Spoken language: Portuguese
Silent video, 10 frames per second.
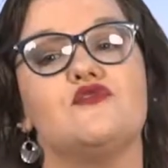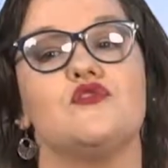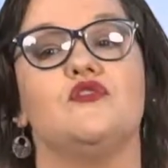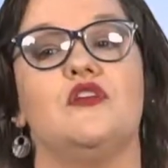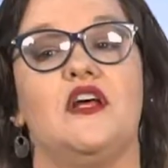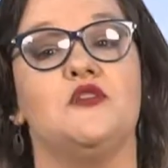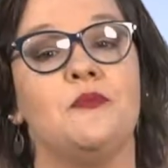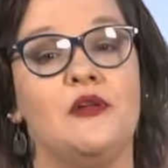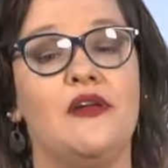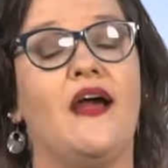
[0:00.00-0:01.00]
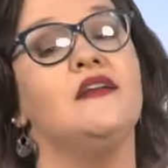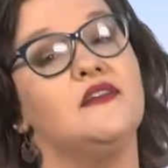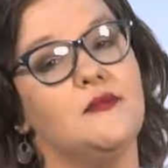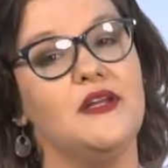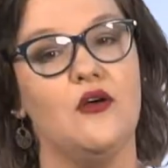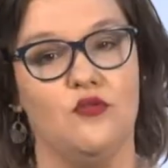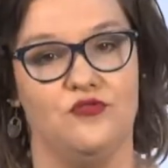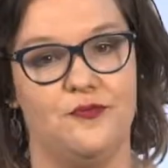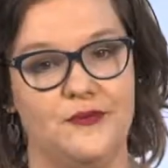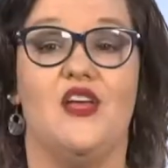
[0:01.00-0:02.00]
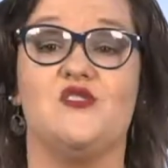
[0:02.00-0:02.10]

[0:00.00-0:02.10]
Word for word: de doutorado pelo IAC, também da UFBA.